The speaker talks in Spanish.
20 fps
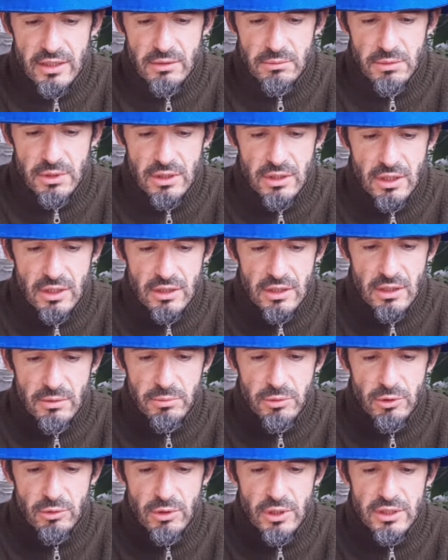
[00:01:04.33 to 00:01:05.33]
también de estas
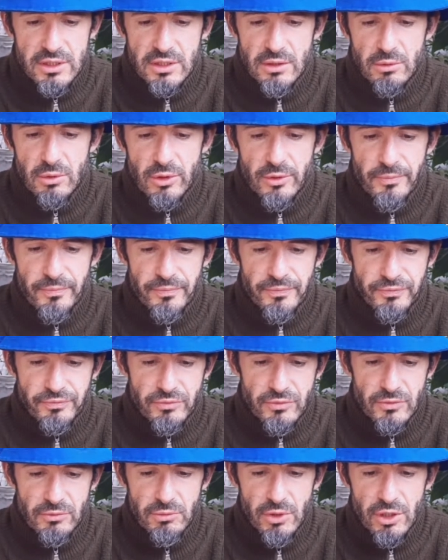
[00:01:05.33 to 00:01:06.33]
pruebas de sabor.
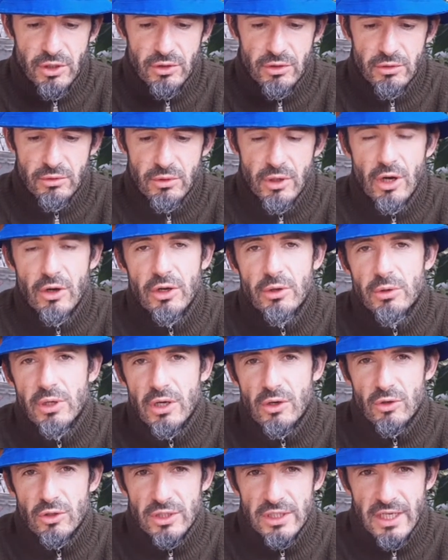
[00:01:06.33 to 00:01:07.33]
Bueno, ahora voy a
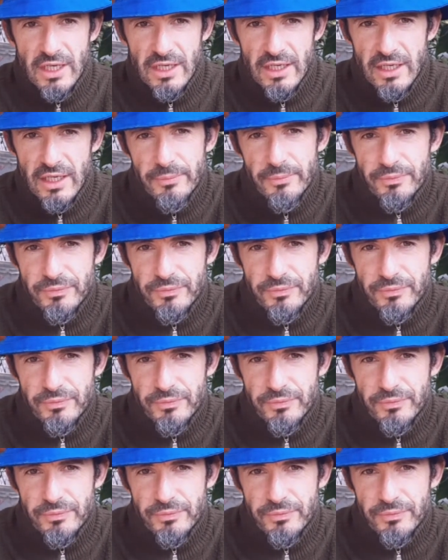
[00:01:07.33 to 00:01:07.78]
cortarla.